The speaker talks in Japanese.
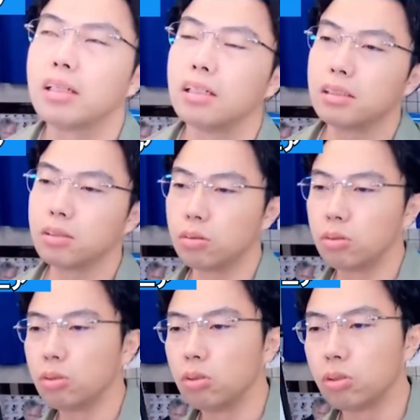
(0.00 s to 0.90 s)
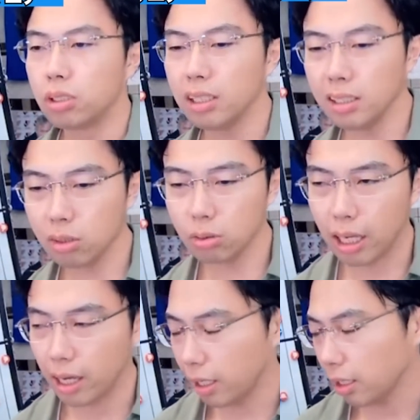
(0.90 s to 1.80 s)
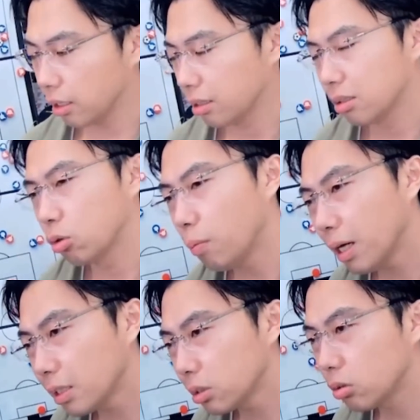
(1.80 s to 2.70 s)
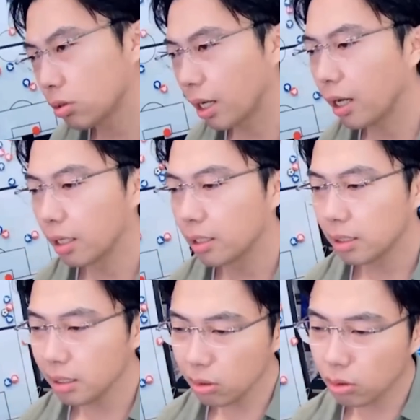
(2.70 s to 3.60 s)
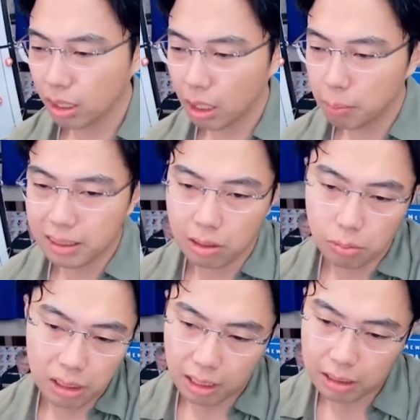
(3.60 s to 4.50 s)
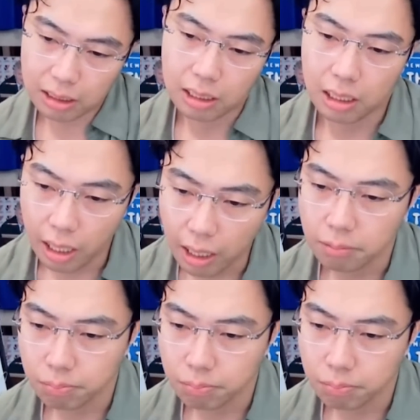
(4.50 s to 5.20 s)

その頻度でごまかすというか、頻度でカバーするみたいな感じですからね。